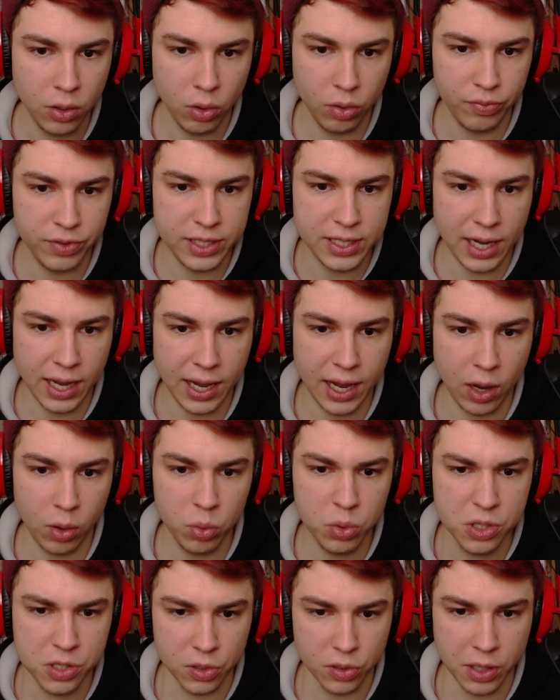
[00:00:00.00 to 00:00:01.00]
irgendwie da
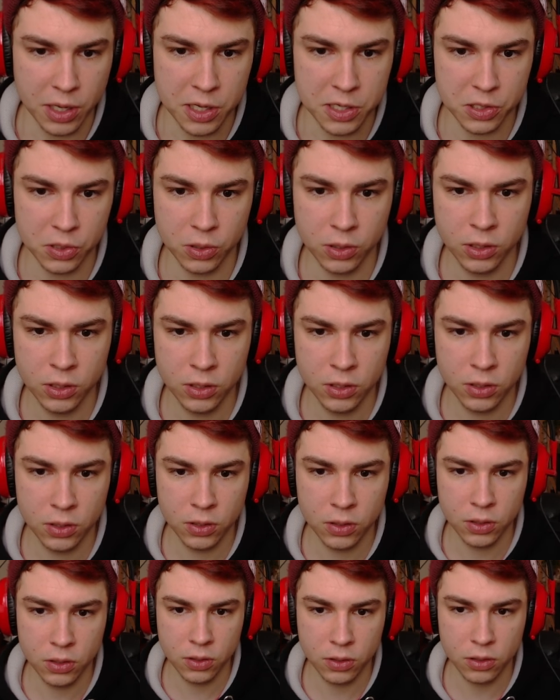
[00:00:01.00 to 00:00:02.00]
raus oder so.
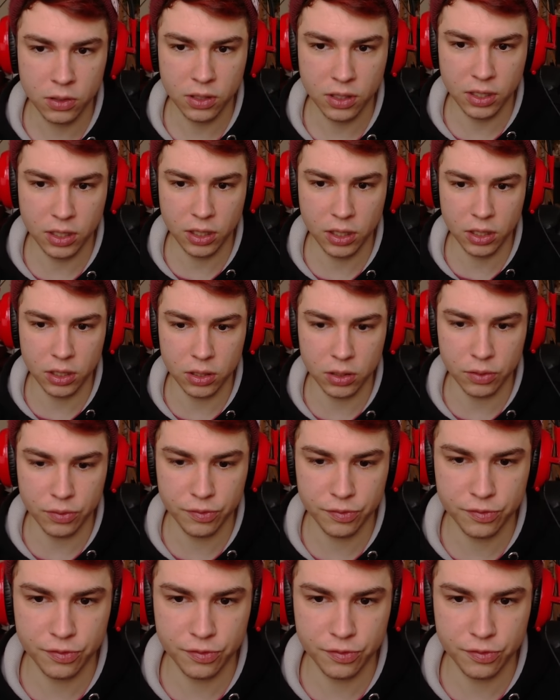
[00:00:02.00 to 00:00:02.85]
Oh,